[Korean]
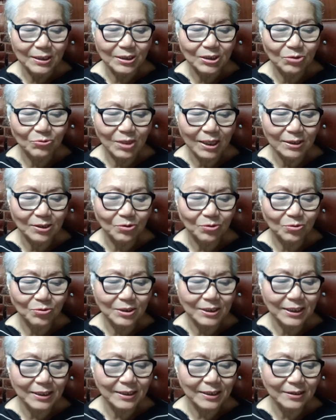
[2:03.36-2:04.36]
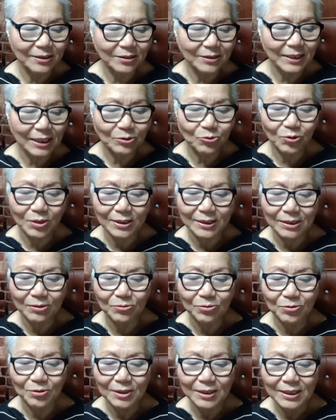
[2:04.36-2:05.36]
지원하기로 그 자리에서
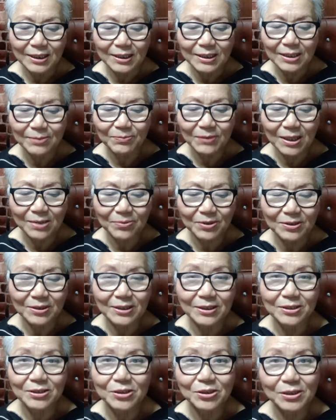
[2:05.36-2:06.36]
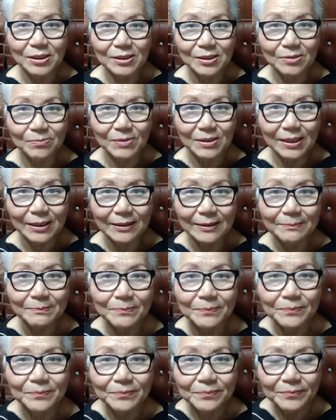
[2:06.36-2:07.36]
약속했다고 김대변인 전했습니다.
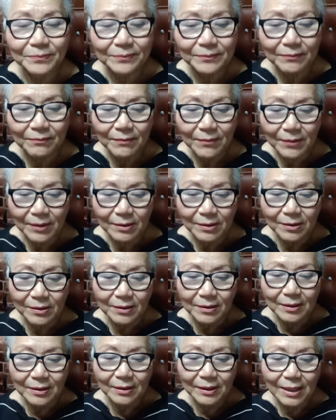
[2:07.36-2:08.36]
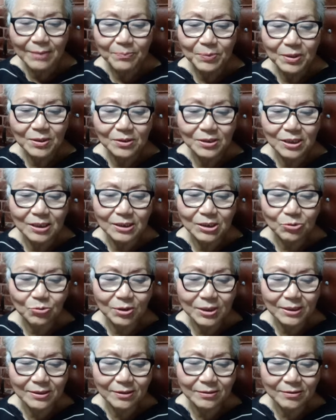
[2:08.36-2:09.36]
아, 한편
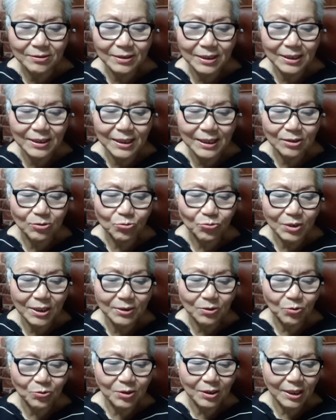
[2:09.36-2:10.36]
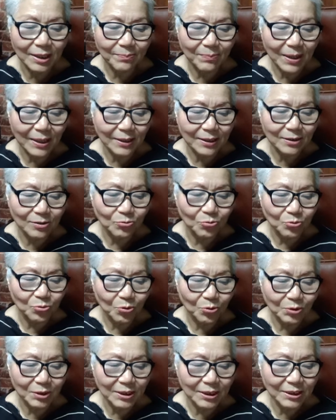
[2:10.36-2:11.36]
정치권에서는 이날 윤 대통령의 방안을
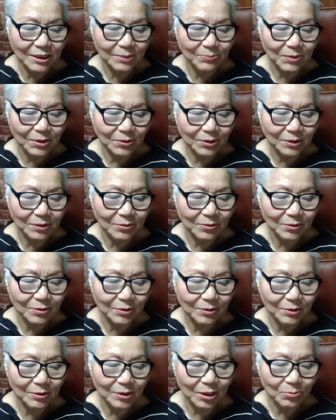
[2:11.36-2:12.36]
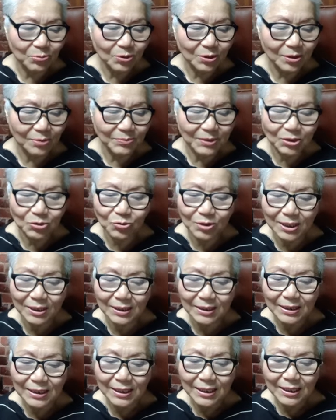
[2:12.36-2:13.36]
두고 이재명
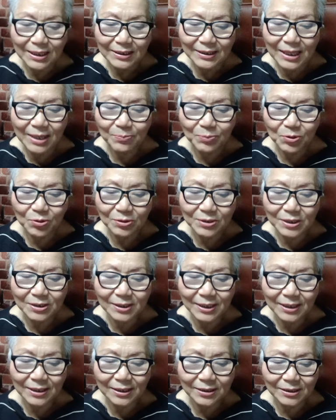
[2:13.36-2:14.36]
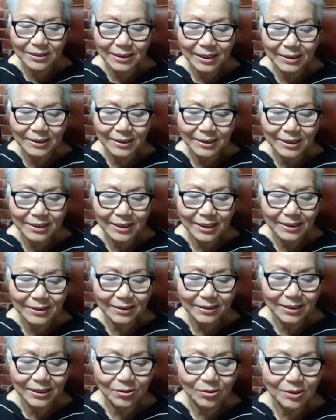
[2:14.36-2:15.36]
더불어민주당 대표를 겨냥한 것이 아니냐는
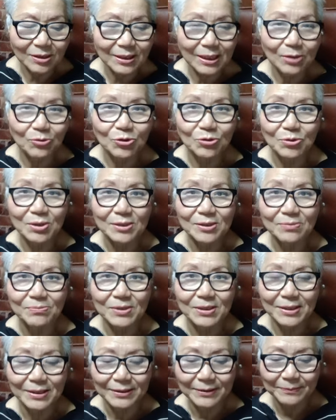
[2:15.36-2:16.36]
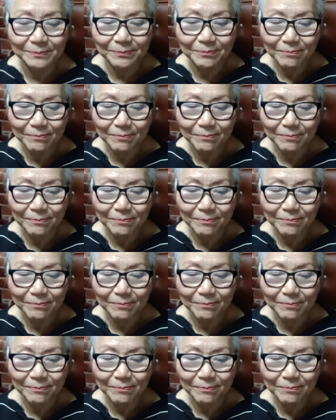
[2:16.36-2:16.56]
해석이 흘러나오기도 했습니다.